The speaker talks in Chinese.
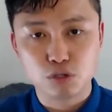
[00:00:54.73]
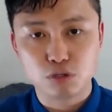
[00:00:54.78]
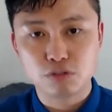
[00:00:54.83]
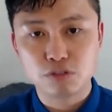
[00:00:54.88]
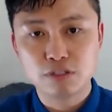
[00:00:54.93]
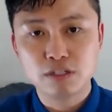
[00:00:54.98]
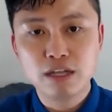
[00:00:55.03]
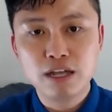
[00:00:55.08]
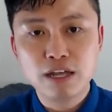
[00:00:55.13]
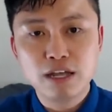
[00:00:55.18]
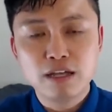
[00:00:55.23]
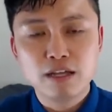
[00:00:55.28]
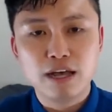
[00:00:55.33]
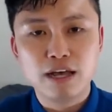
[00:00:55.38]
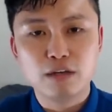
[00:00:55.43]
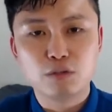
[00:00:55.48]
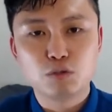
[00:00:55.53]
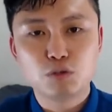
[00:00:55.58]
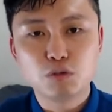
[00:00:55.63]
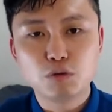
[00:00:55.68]
就是呃，
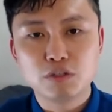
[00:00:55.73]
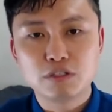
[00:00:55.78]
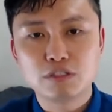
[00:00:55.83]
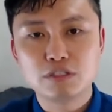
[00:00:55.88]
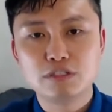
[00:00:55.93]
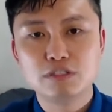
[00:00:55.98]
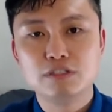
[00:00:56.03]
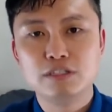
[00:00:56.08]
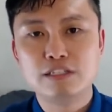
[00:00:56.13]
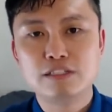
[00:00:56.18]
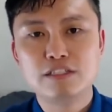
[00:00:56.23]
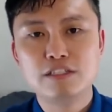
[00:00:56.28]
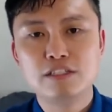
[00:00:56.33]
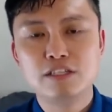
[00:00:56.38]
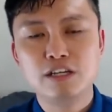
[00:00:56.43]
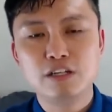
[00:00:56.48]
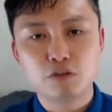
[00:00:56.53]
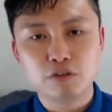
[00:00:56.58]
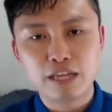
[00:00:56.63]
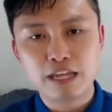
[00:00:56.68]
如果是你是一个
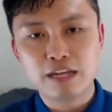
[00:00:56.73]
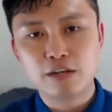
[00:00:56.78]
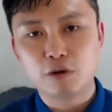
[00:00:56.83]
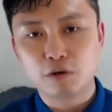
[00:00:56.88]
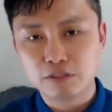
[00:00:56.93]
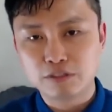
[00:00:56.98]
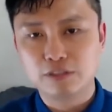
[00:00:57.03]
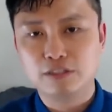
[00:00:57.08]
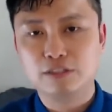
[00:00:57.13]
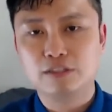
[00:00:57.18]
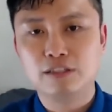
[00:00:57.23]
有内容的人。